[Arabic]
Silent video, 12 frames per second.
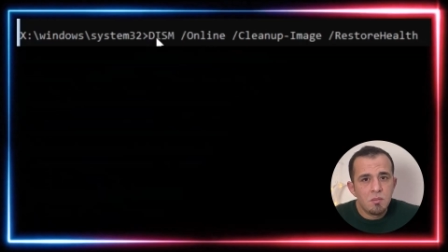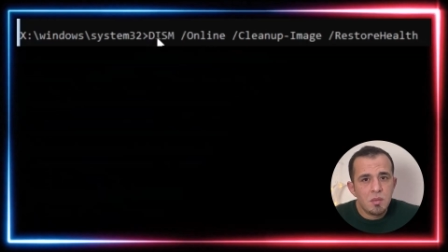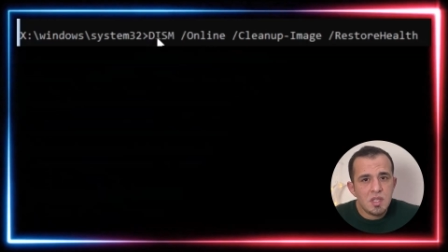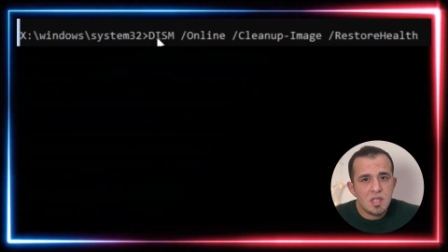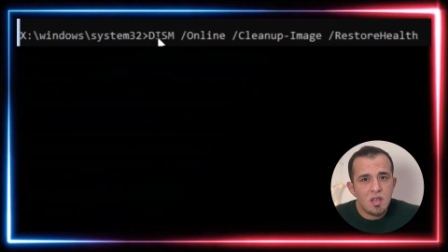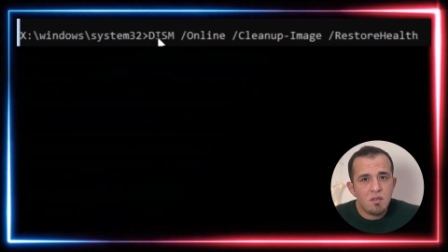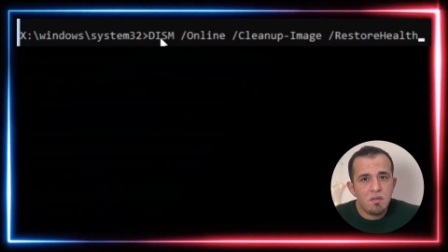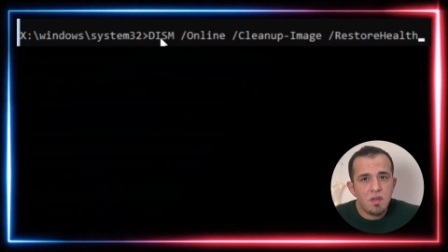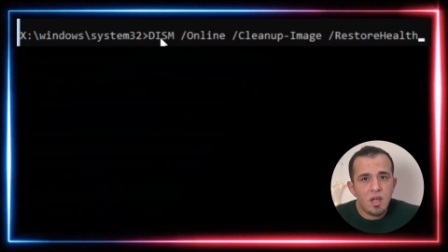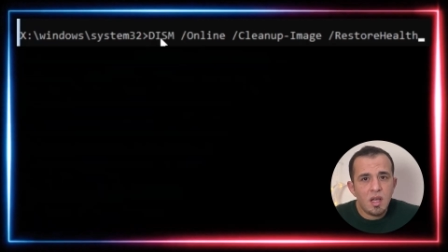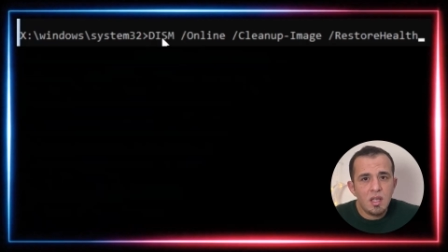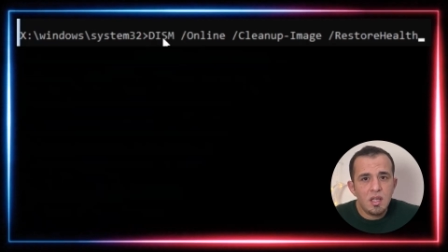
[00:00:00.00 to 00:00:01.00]

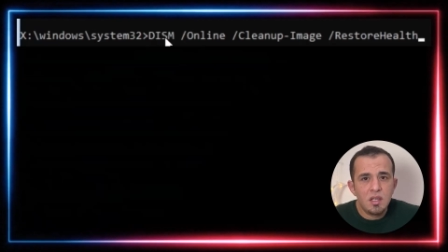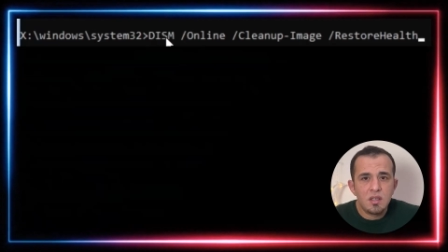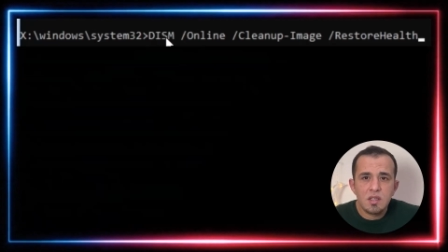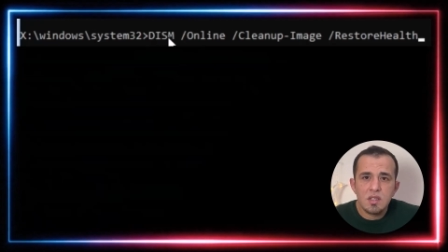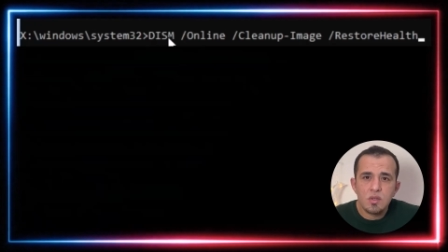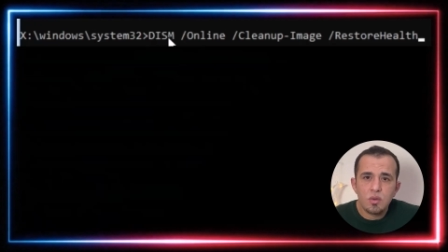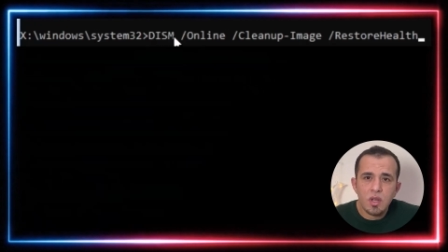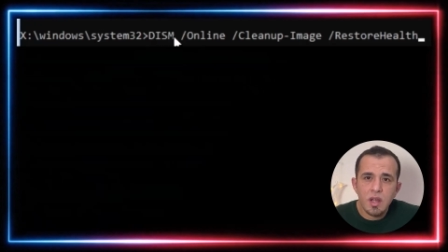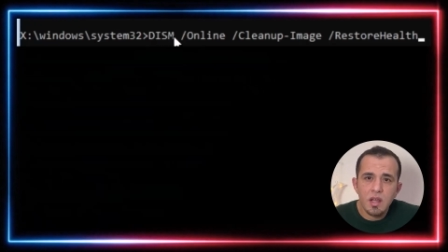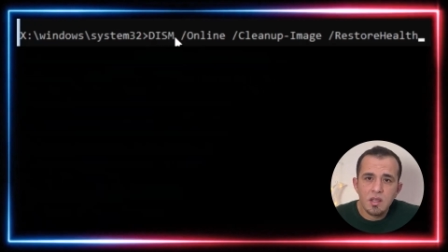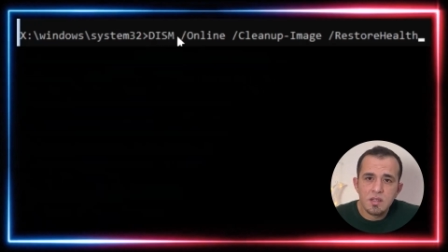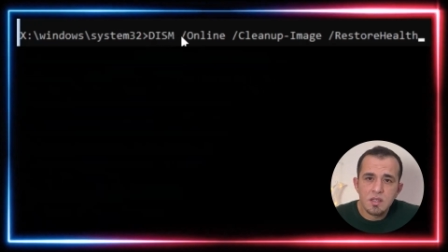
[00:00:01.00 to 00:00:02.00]
مسافة على ريستور
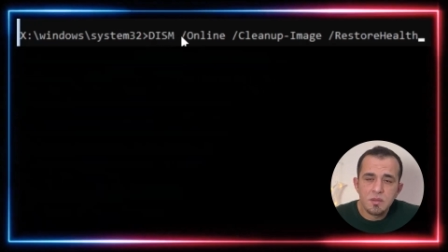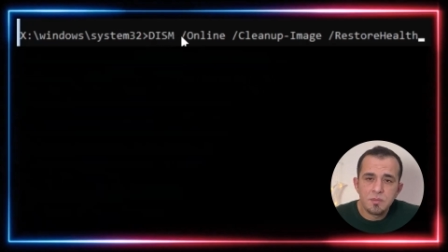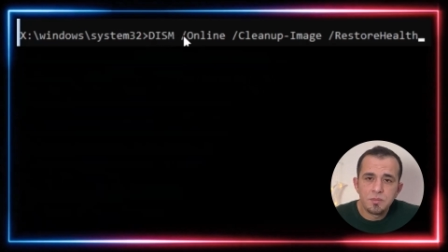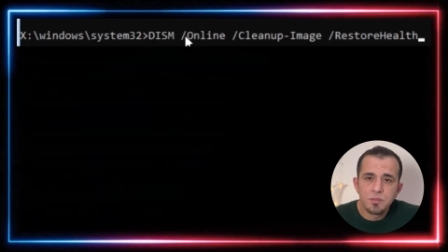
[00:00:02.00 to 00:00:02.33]
هيلث